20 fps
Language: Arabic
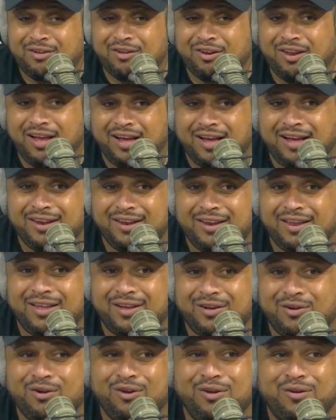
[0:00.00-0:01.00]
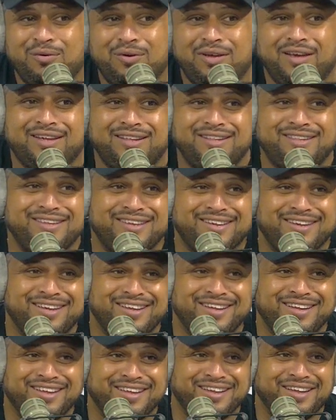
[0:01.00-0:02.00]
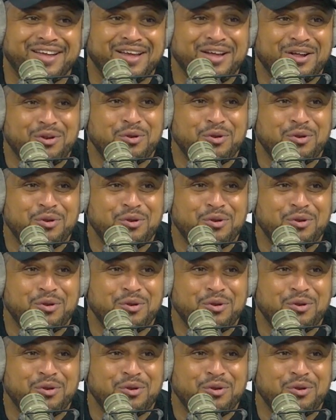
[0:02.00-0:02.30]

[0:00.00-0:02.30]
حال كل واحد آه، اليوم